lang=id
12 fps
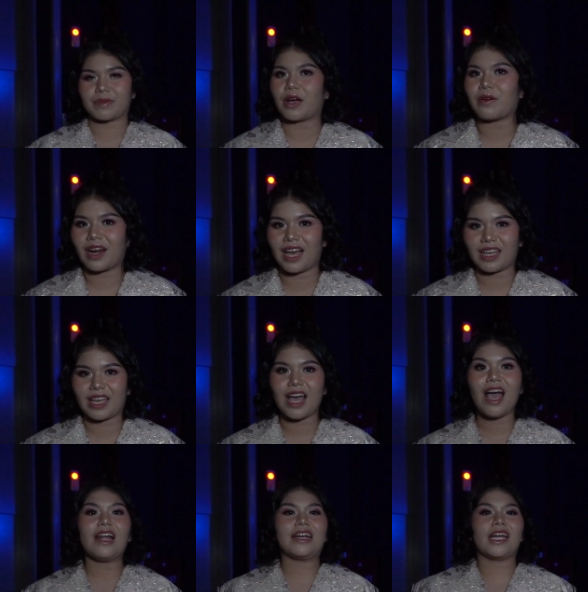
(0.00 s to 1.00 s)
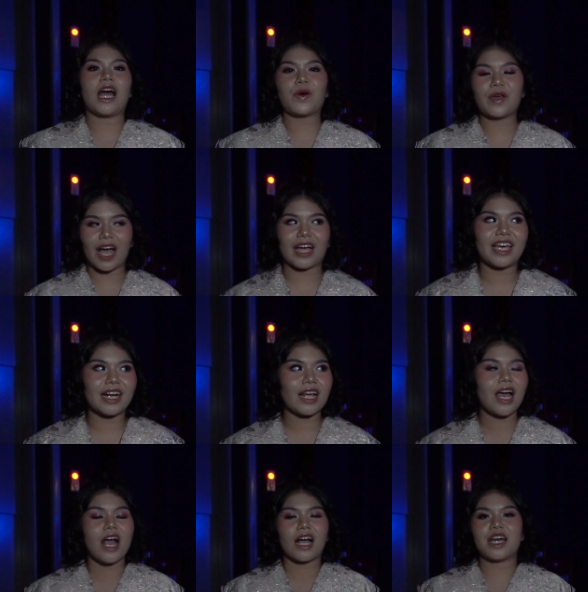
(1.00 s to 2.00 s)
tahun lagi dan aku yakin
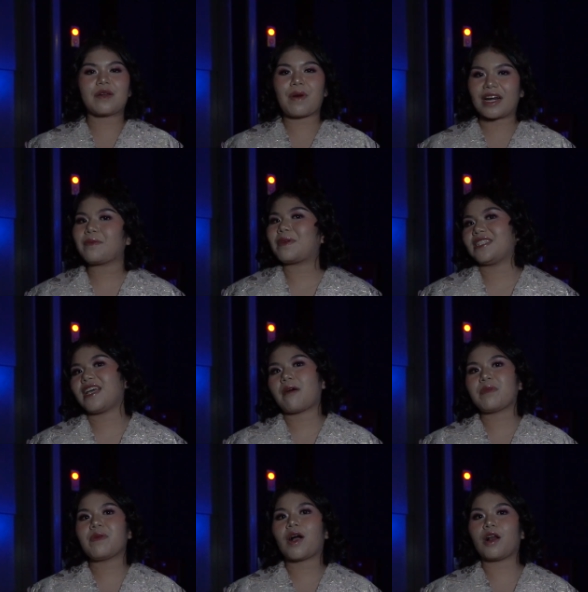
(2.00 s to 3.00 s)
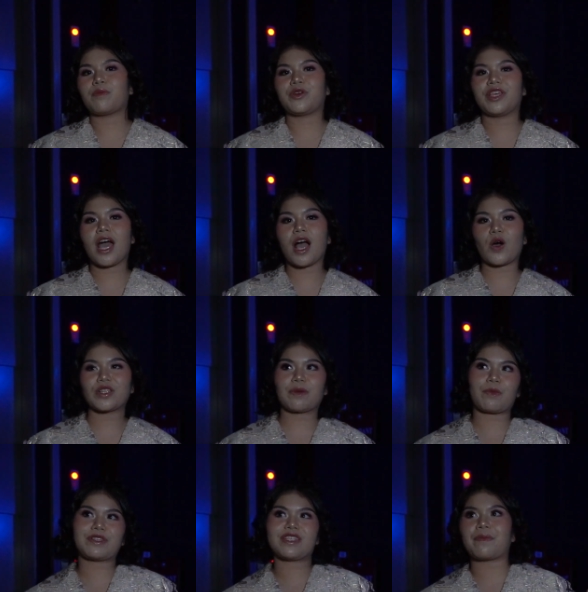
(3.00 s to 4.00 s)
kedepannya pasti Ami bakal punya
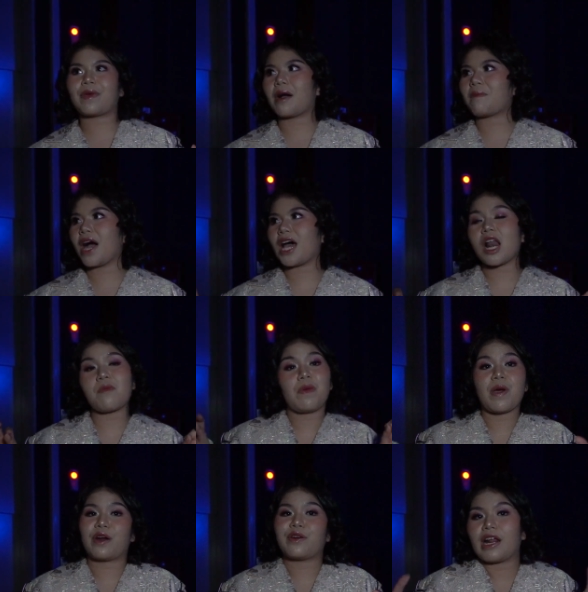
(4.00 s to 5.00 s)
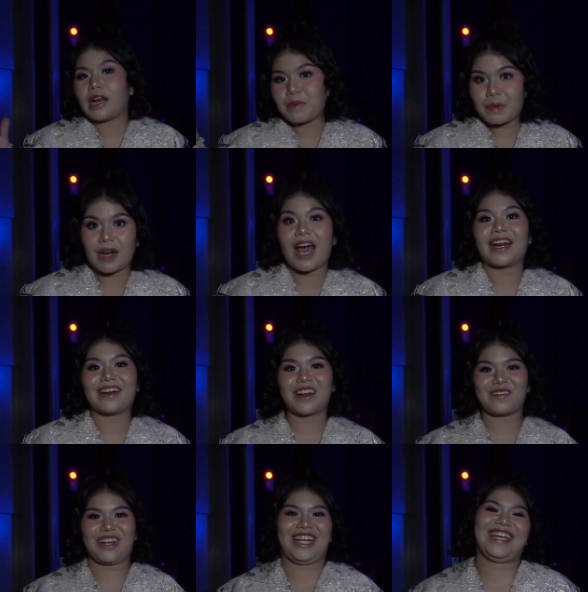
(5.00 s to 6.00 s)
konsep-konsep yang bahkan lebih baru dan lebih menarik
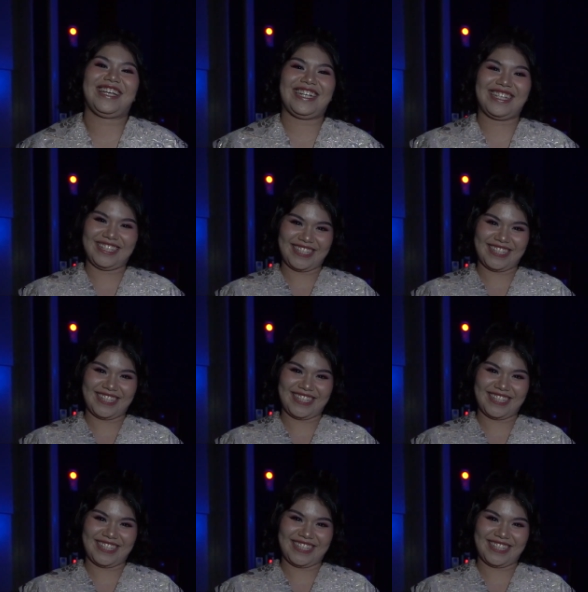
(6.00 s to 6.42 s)
daripada itu.